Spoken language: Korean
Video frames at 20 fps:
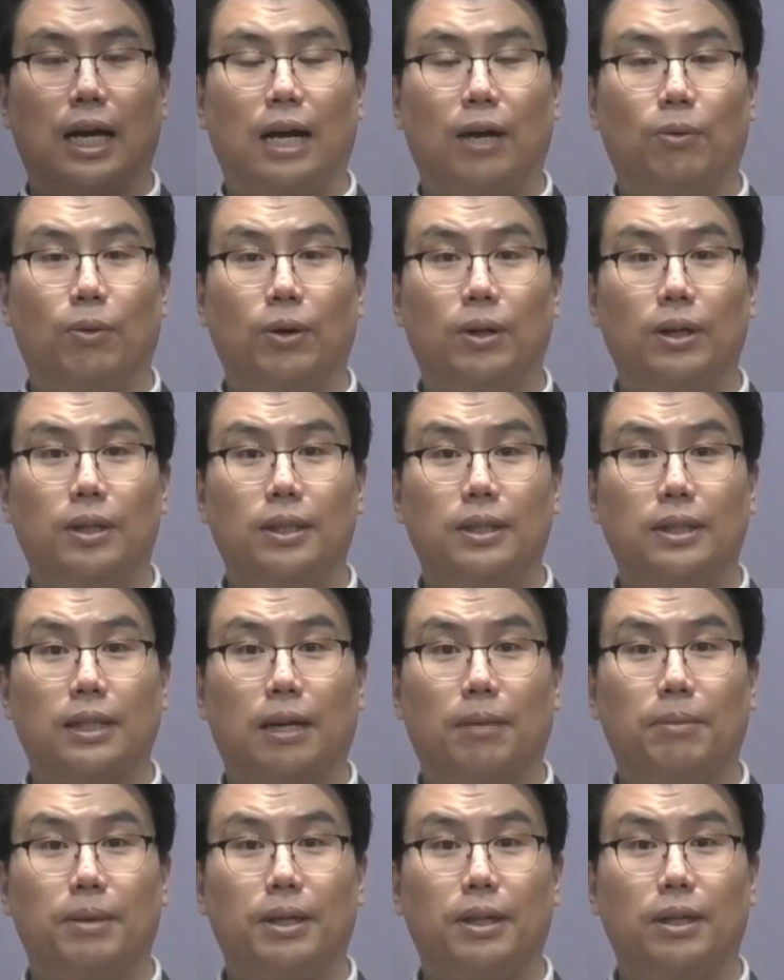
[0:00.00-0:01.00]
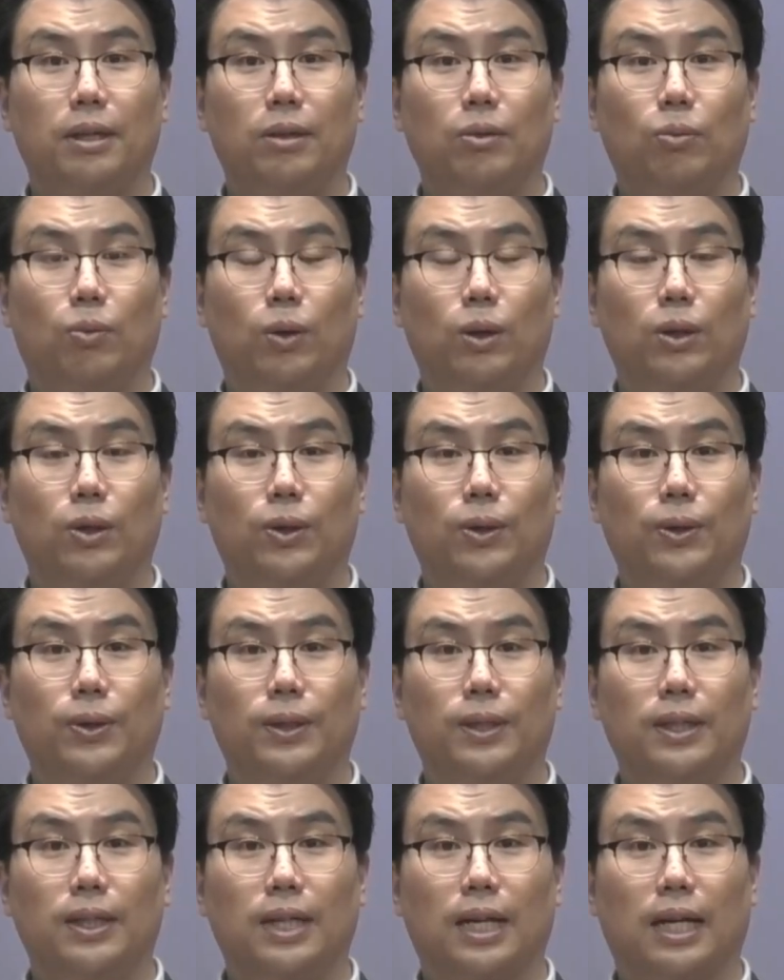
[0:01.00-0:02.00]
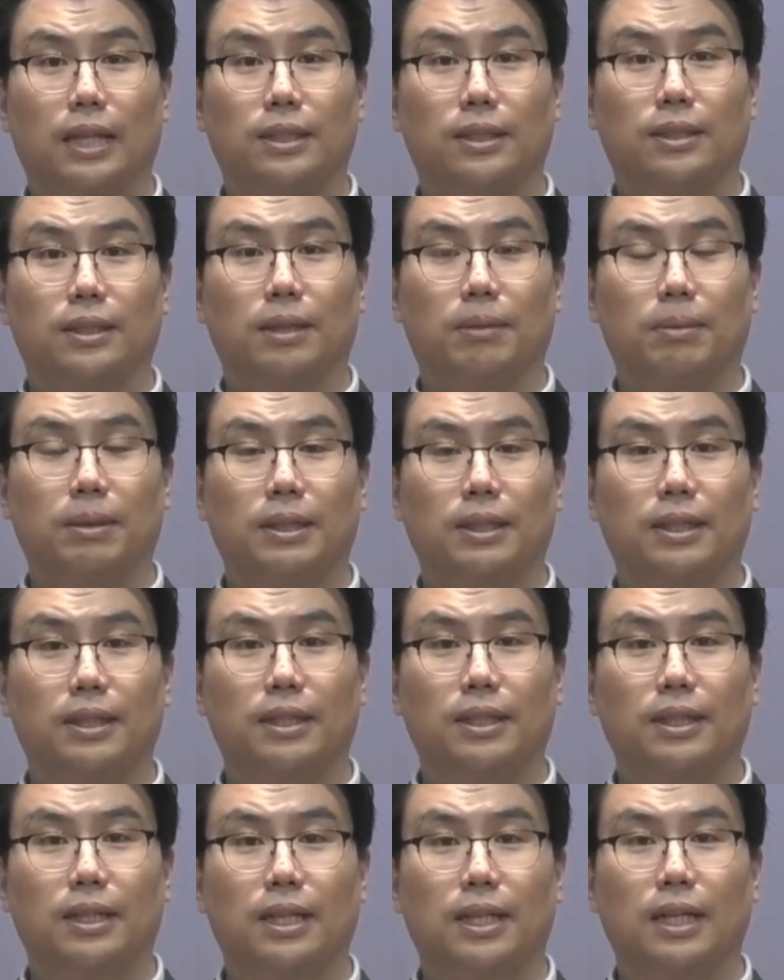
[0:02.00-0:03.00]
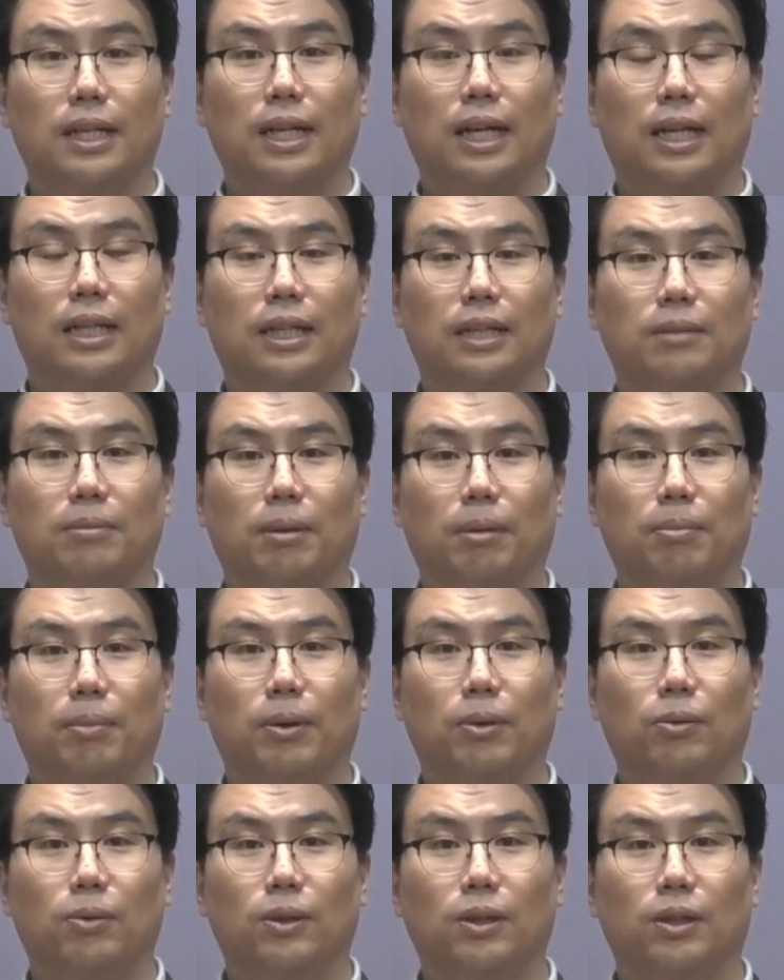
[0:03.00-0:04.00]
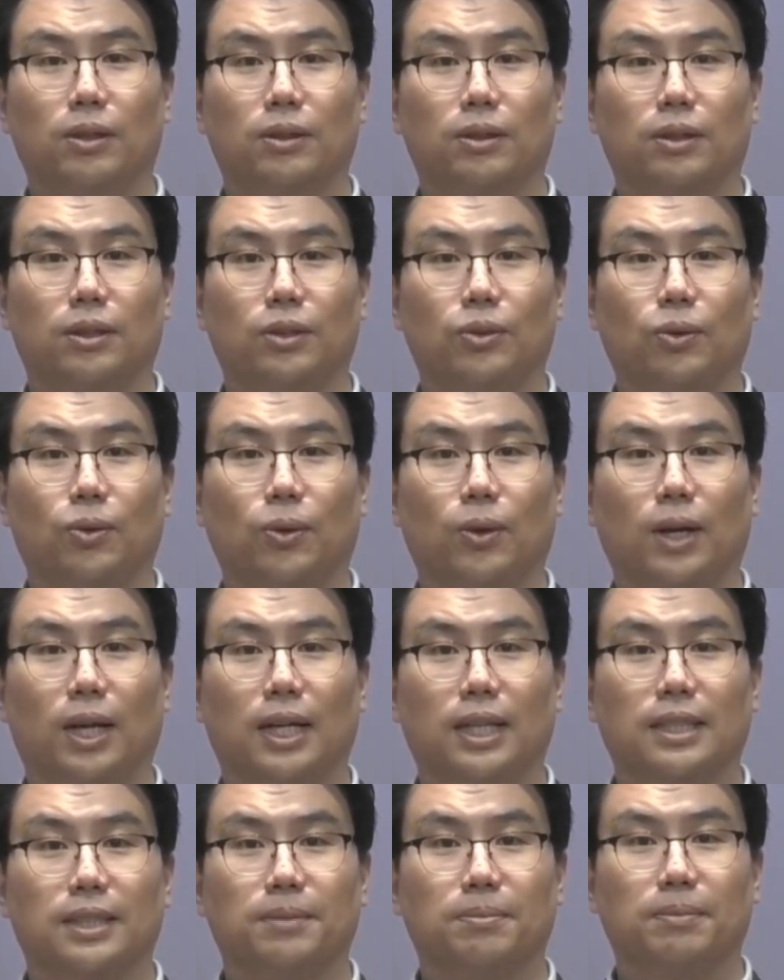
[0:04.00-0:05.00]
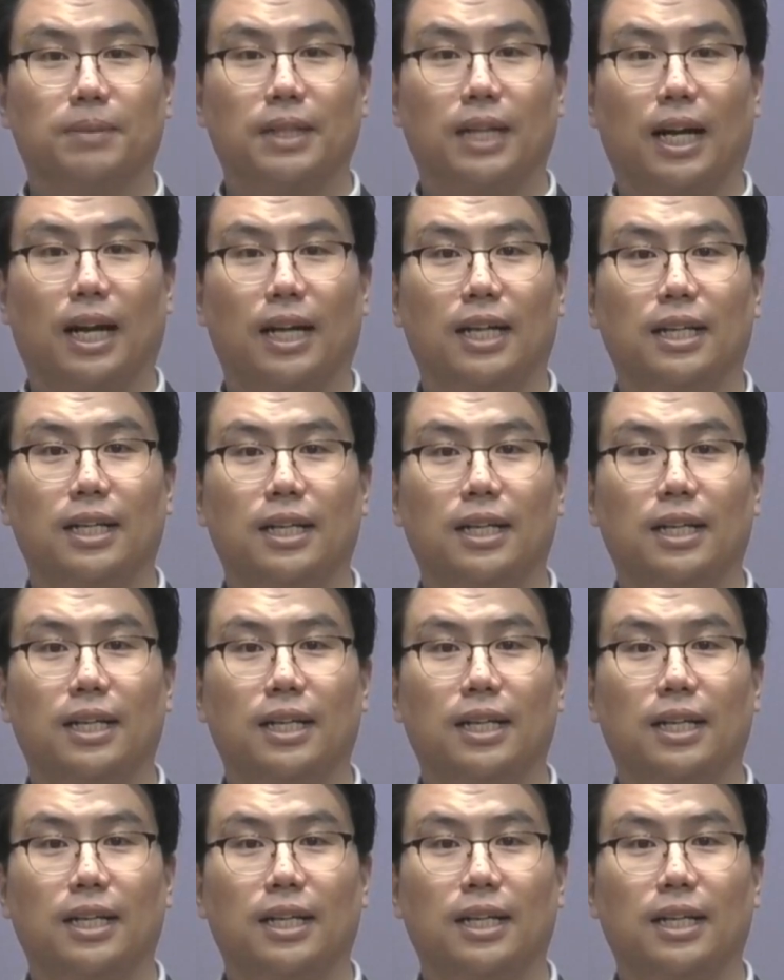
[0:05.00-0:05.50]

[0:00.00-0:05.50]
4월 3일 월요일 가정 예배를 하나님 앞에 올려 드리도록 하겠습니다.